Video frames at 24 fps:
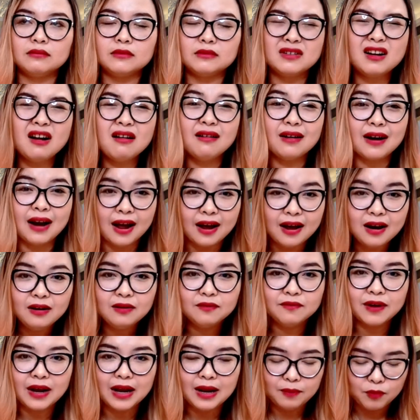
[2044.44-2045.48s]
rất là ít
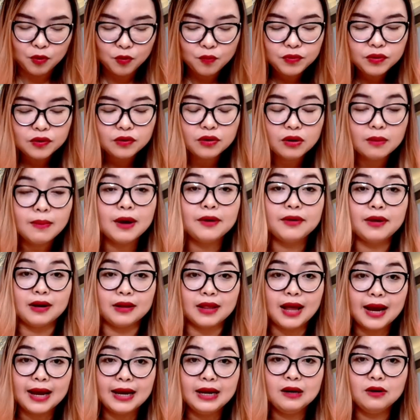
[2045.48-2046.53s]
mà em cũng chưa có bao giờ
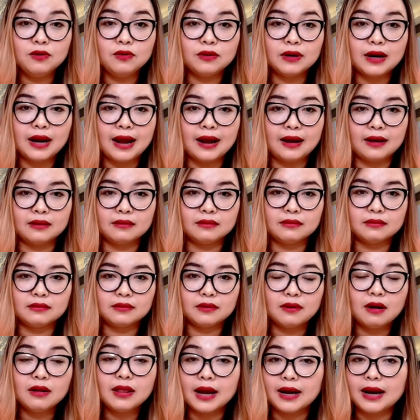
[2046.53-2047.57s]
thấy luôn là
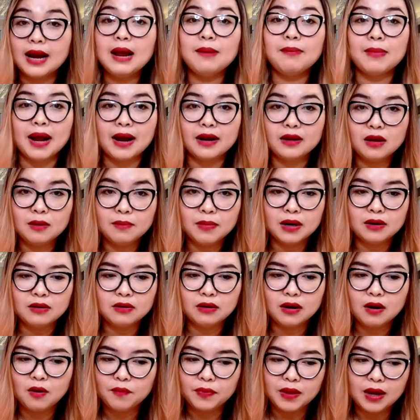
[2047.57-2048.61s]
có thể đem lại cho mình được
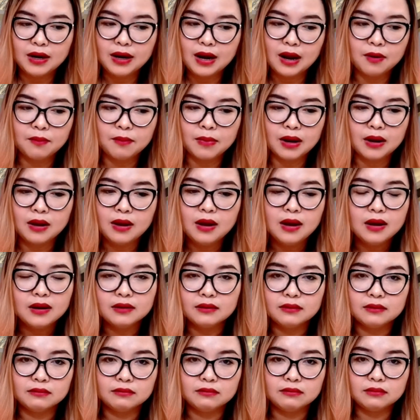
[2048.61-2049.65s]
không thể nào mà
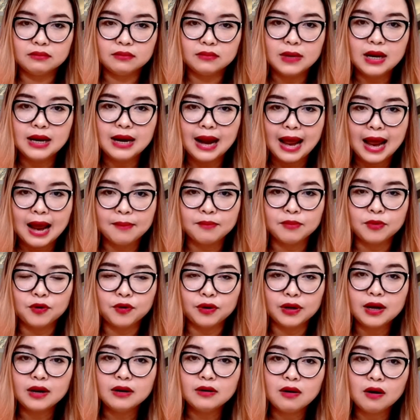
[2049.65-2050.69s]
um, đi làm rồi
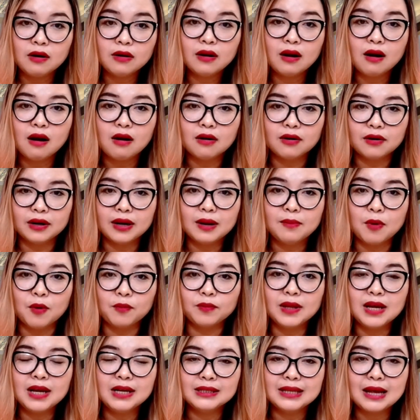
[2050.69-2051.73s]
cái đón con rồi cái một
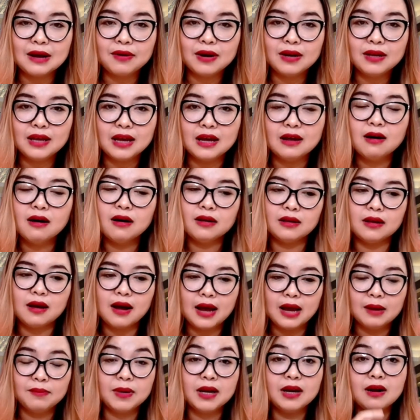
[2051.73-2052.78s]
tiếng sau cái chị ơi cho
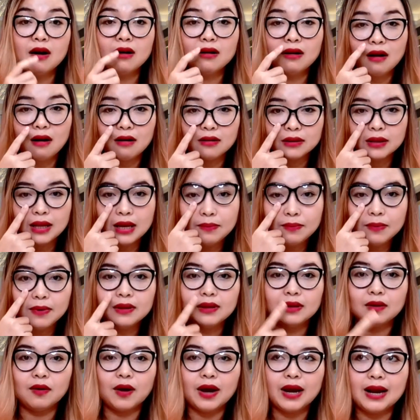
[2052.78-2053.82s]
em đi đón con tiếp
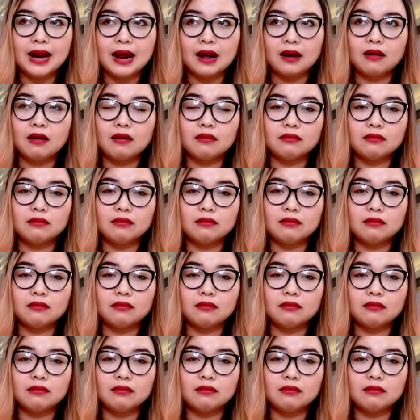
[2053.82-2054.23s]
hay là